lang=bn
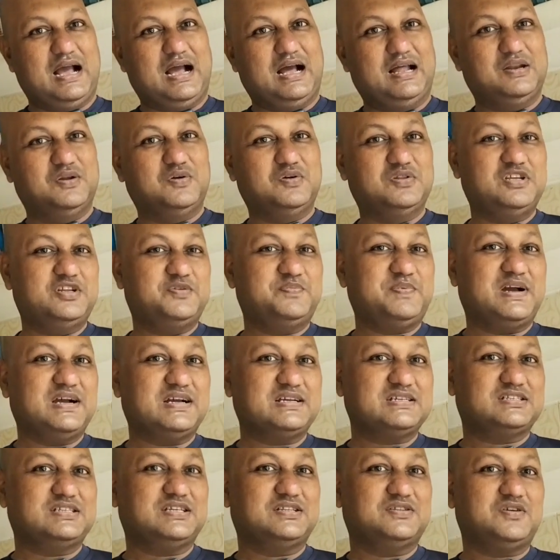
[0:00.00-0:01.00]
আর নদীর
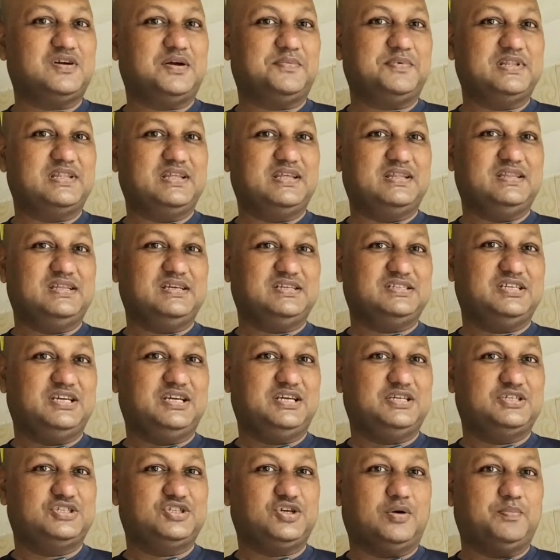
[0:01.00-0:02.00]
পাঙাশটা তো আমাদের দেশে
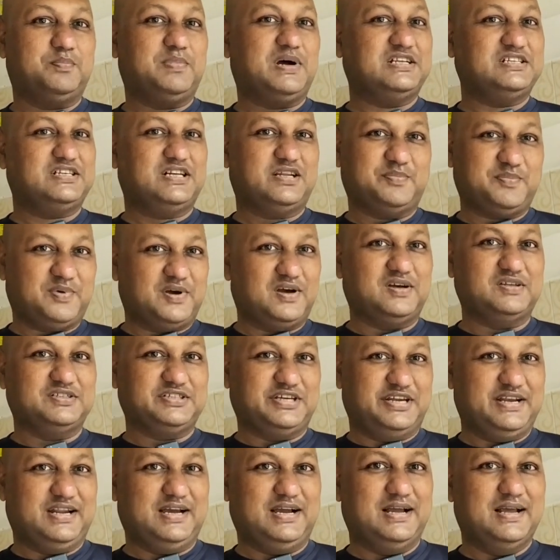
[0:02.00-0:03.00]
সব বাজারে পাওয়া
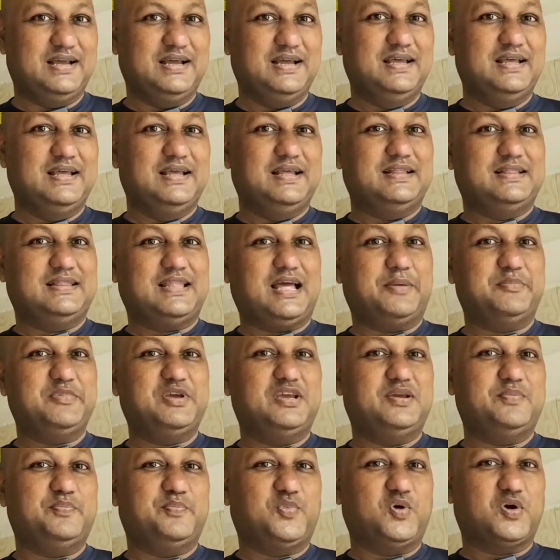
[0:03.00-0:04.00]
যায় না তা
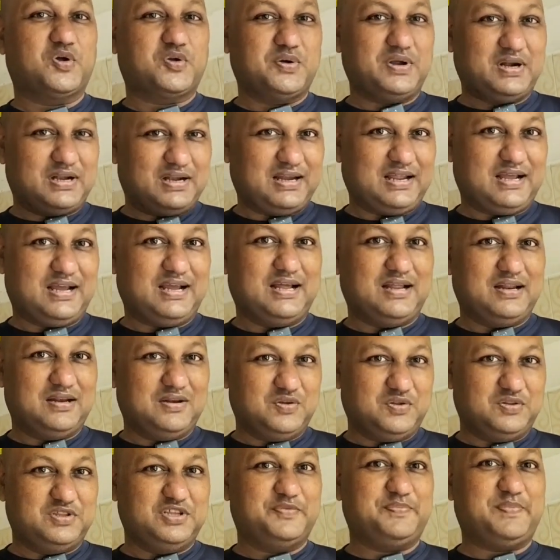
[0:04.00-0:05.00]
আমি বড় একটা
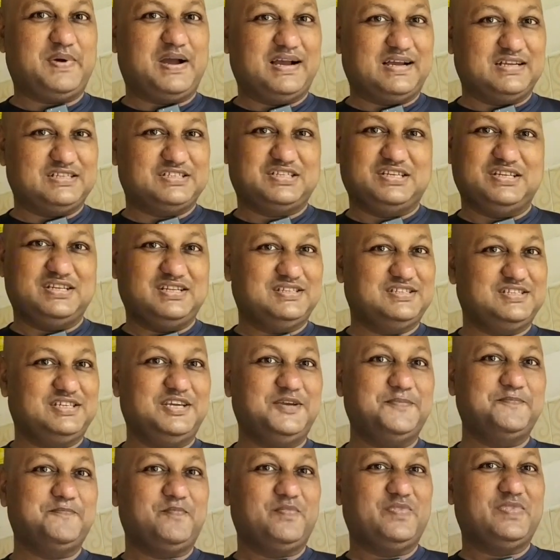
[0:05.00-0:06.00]
নদীর পাঙাশ কিনেছি
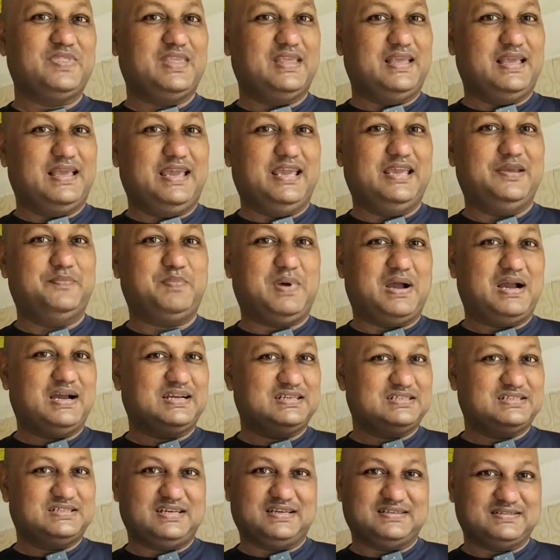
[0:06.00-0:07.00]
এই
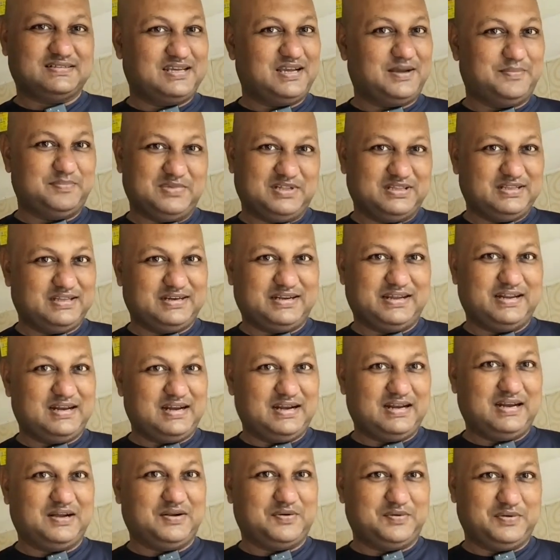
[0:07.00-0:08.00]
পাঙাশটা আজকে আপনাদেরকে
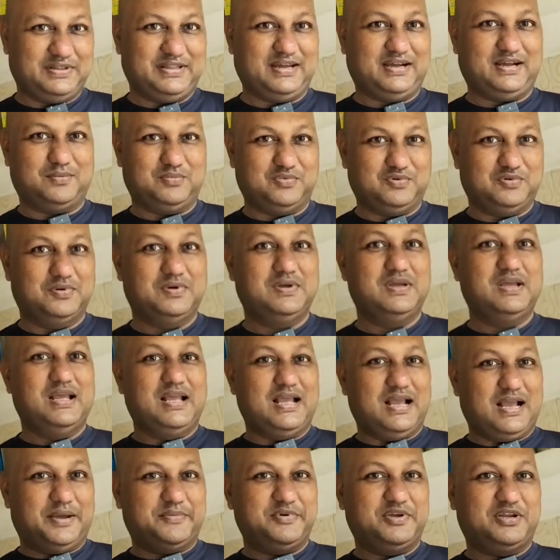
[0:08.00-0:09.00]
রান্না করে দেখাবো
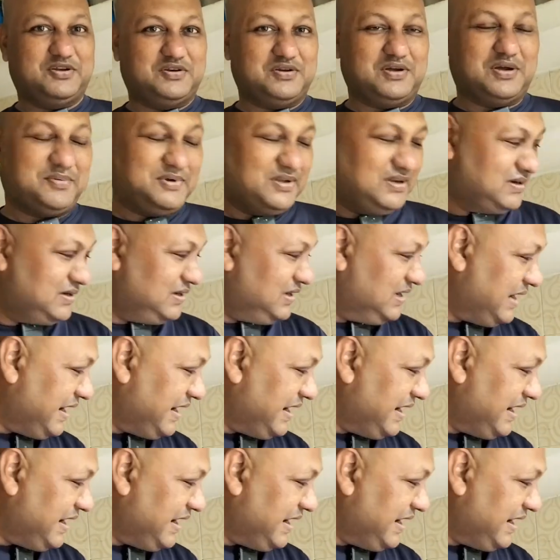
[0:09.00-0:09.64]
আমি একটু আমার